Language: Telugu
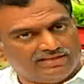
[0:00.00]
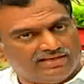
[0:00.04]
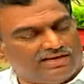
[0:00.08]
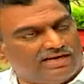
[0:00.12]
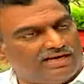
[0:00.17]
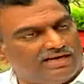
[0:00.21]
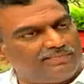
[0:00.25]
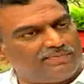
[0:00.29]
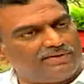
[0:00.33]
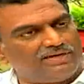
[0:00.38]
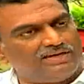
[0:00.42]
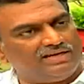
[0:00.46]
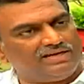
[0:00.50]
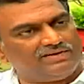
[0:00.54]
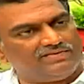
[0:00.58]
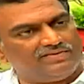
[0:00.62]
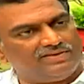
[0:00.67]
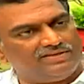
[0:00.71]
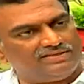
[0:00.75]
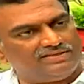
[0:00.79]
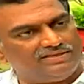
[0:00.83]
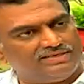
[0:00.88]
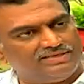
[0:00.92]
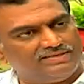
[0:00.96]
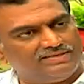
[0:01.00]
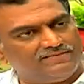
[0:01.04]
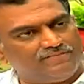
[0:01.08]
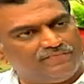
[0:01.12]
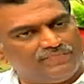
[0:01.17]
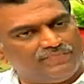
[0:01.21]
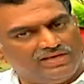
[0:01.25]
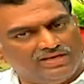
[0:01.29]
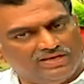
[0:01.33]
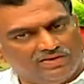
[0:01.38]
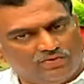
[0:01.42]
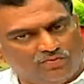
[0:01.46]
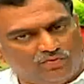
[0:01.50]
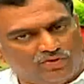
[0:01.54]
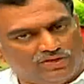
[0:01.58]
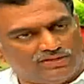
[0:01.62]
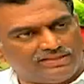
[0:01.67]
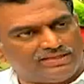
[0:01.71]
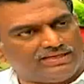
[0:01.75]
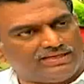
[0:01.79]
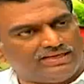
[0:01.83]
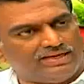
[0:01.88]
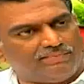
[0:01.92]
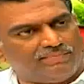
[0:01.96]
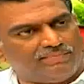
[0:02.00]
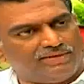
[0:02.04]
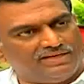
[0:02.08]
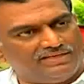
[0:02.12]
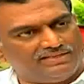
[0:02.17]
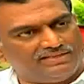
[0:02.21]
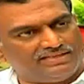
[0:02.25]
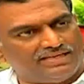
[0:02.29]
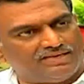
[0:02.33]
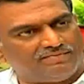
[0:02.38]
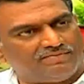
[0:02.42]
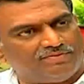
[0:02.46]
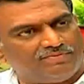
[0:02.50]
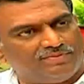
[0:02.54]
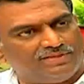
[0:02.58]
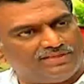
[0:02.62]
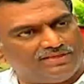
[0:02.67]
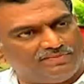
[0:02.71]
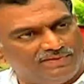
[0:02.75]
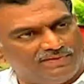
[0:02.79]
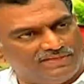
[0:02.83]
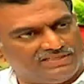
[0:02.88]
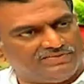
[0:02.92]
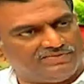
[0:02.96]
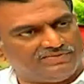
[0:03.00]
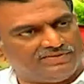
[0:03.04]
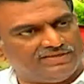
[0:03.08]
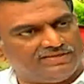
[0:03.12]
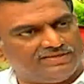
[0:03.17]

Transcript: ఆడపిల్లని ఎంక్వైరీ చేయండి వందకి డెబ్బై నుంచి ఎనభై మందికి పీసీ పీసీఓడి